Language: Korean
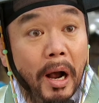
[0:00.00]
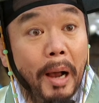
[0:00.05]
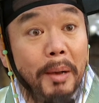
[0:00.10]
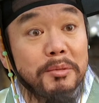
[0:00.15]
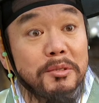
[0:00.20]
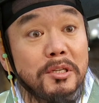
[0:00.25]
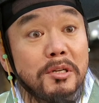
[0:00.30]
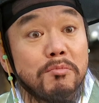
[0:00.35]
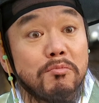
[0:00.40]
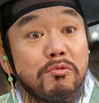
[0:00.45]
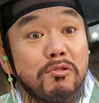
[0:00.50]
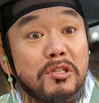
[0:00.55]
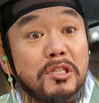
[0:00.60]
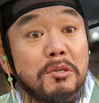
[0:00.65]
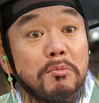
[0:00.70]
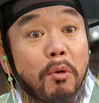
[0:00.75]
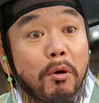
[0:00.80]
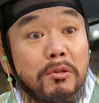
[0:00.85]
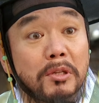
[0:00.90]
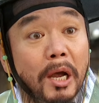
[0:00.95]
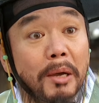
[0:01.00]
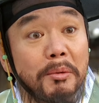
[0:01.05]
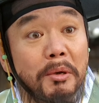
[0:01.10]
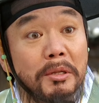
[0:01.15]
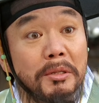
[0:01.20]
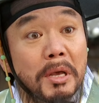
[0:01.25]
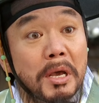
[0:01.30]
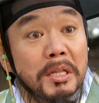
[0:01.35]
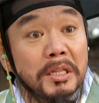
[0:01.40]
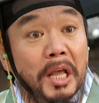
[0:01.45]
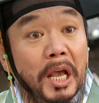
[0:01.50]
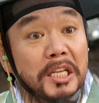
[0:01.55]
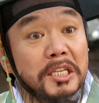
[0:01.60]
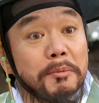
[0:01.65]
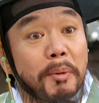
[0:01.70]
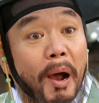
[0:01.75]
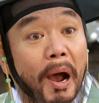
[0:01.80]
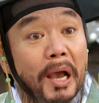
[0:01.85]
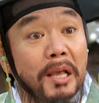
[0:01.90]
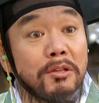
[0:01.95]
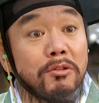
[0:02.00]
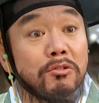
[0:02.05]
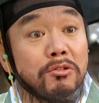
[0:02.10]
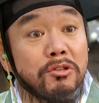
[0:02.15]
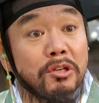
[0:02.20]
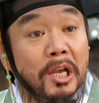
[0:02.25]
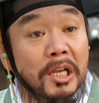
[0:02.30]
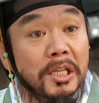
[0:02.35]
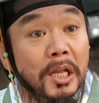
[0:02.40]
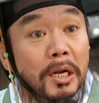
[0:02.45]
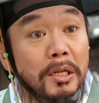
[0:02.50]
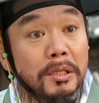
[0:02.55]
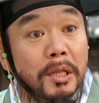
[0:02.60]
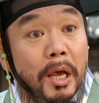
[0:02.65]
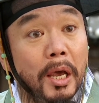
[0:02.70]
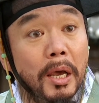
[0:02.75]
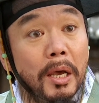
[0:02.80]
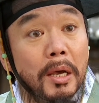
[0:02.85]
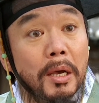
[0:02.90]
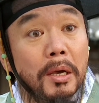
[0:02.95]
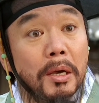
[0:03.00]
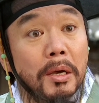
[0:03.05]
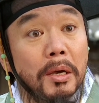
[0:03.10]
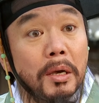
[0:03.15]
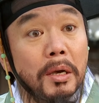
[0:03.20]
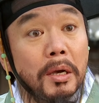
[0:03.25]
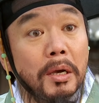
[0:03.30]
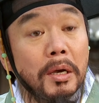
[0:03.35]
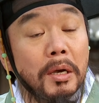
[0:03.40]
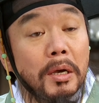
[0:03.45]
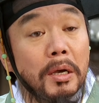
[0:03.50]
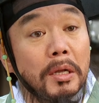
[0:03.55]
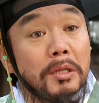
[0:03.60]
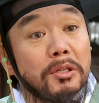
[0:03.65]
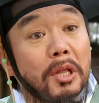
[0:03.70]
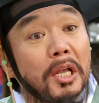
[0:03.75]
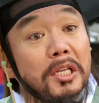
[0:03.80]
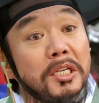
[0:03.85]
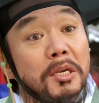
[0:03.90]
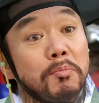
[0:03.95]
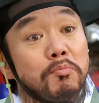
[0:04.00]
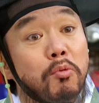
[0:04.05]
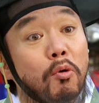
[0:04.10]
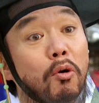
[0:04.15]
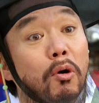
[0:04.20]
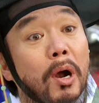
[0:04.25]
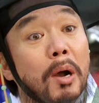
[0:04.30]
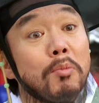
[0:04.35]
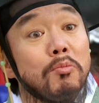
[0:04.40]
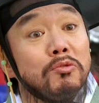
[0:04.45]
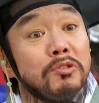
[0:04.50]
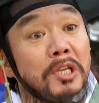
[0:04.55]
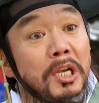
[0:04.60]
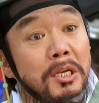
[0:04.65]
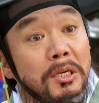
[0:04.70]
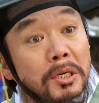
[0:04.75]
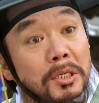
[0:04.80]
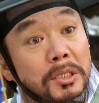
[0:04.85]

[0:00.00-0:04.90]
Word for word: 값을 물지 못하면 내 집 하인으로 쓰겠다는데 대체 뭐가 문제인